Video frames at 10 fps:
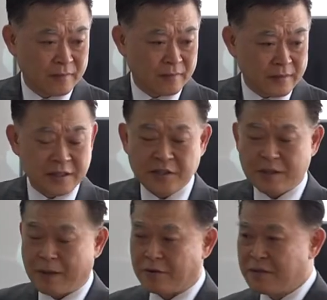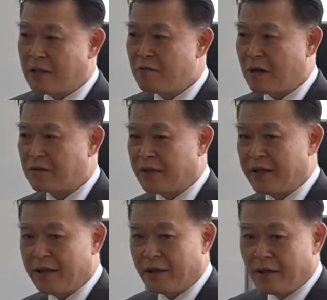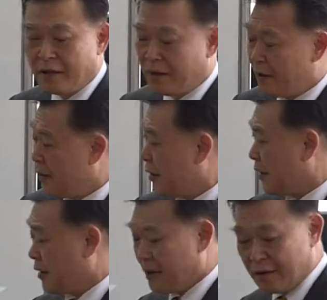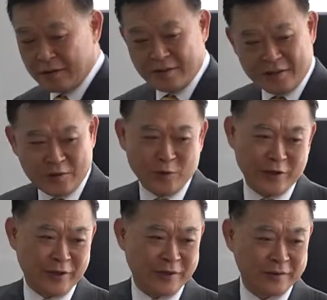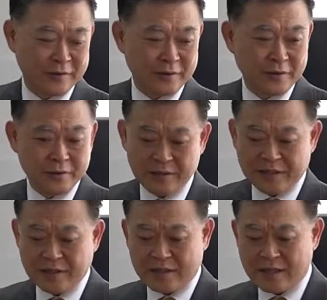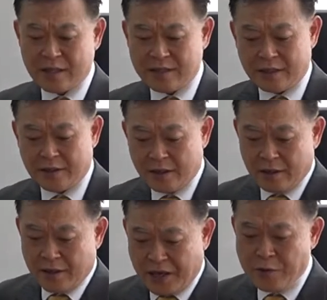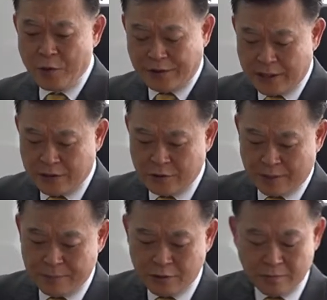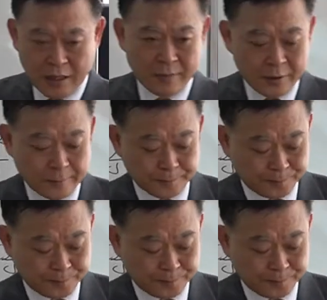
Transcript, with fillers: 근데 이것이 바로 이상구 박사의 어, 이론이에요. 근데 이게 상당히 해괴한 얘기죠. 한마디로 말하면.